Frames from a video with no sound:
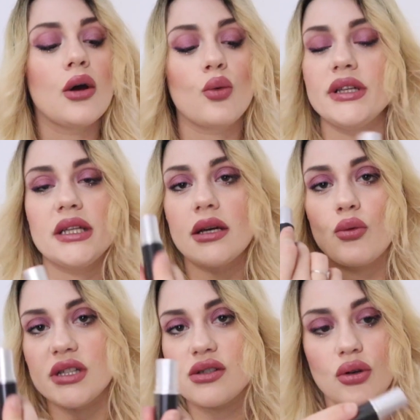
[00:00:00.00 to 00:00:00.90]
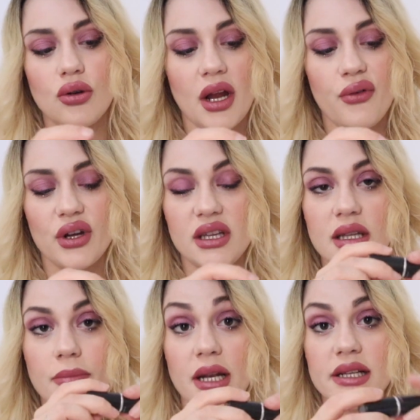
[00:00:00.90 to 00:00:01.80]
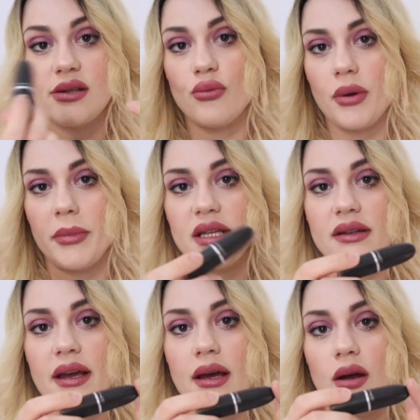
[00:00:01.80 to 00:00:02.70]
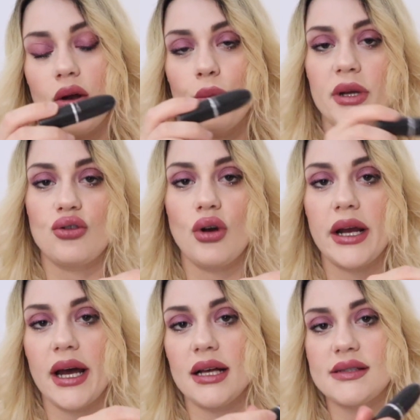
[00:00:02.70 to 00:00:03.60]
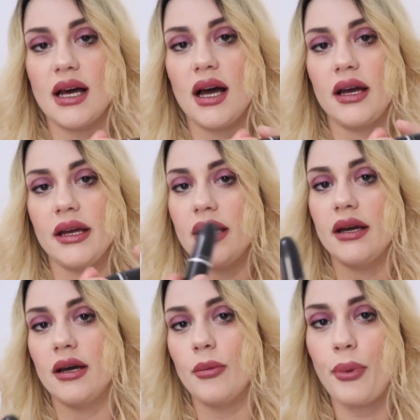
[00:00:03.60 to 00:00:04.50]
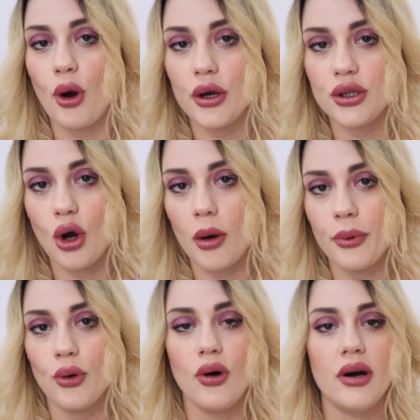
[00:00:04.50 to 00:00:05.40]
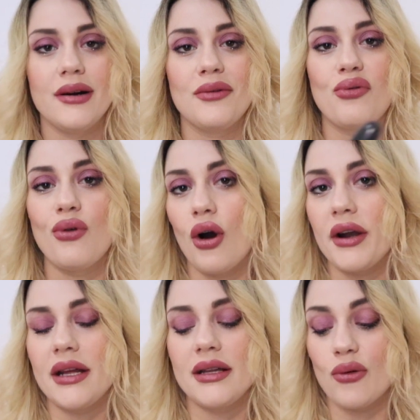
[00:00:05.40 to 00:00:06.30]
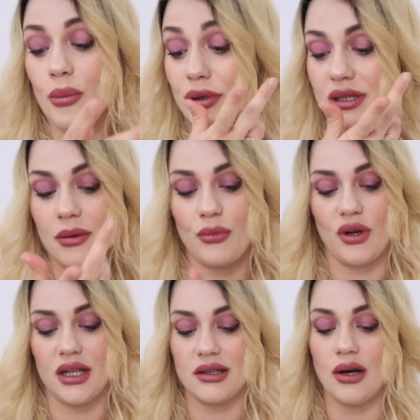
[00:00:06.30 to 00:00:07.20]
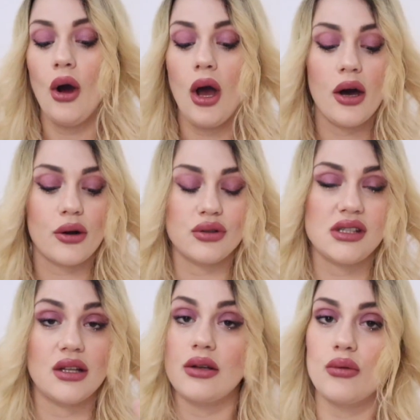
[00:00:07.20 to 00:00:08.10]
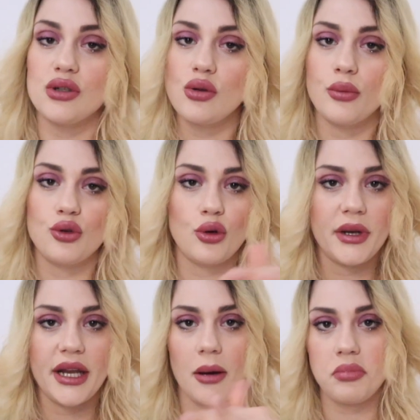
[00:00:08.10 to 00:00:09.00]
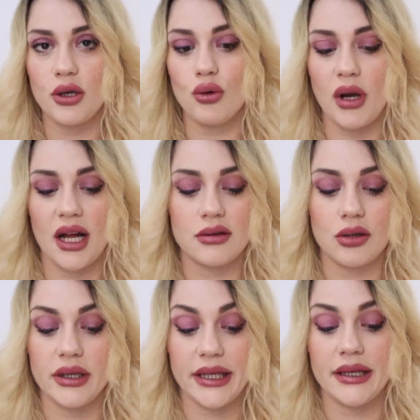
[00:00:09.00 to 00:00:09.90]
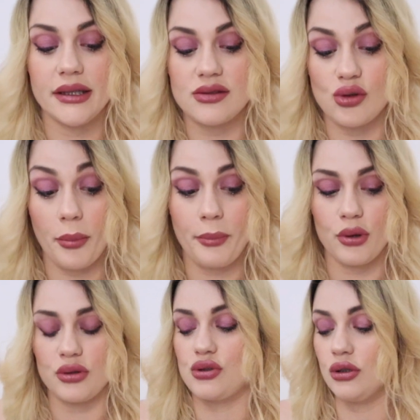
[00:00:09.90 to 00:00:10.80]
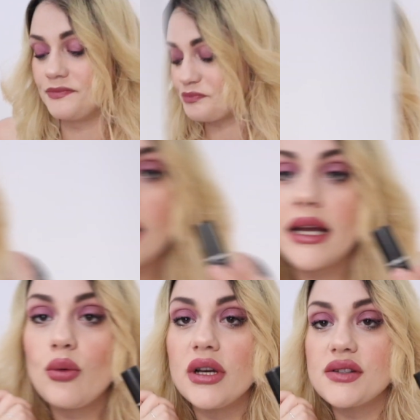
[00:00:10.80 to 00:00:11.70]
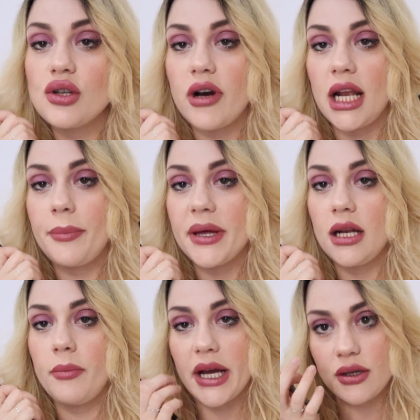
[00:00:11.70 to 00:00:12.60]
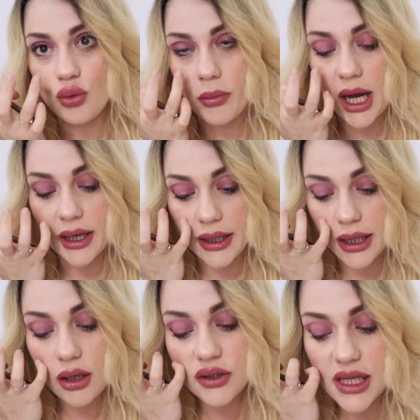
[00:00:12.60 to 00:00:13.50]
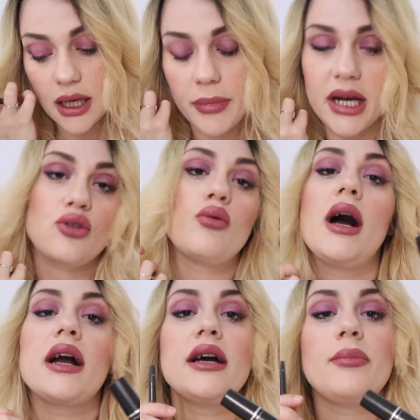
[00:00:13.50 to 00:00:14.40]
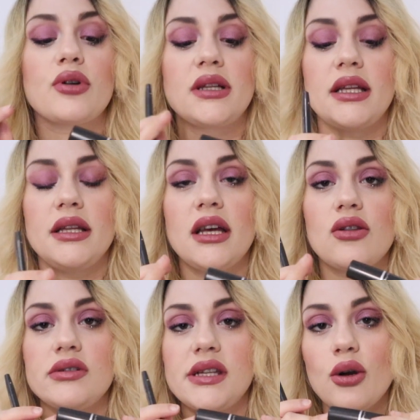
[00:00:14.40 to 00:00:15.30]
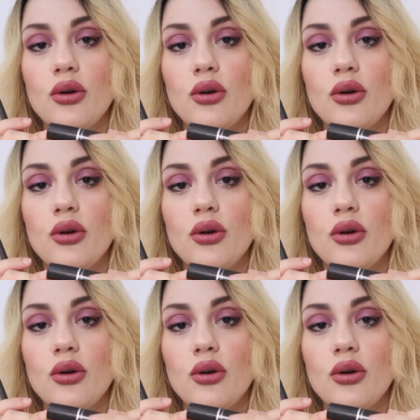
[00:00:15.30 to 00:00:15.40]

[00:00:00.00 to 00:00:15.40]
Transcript: quindi questo non è fattibile se ovviamente eh, lo metto a casa e eh, poi dopo eh, fuori devo portarmi un altro rossetto. A questo punto me ne applico un altro e eh, sto a posto. Anche questo vale per il back to mac. Che cos'è il back to mac? Portate indietro 6